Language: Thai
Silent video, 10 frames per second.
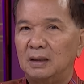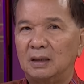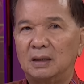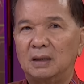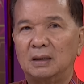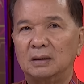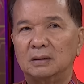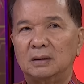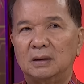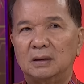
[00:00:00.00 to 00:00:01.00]
แล้วก็
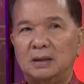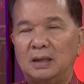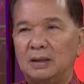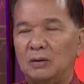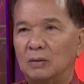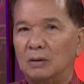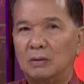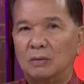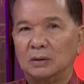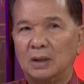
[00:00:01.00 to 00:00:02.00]
ท่านนายกก็
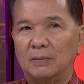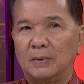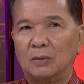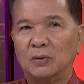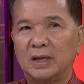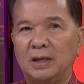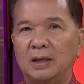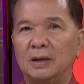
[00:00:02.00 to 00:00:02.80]
คงจะบอกโอเค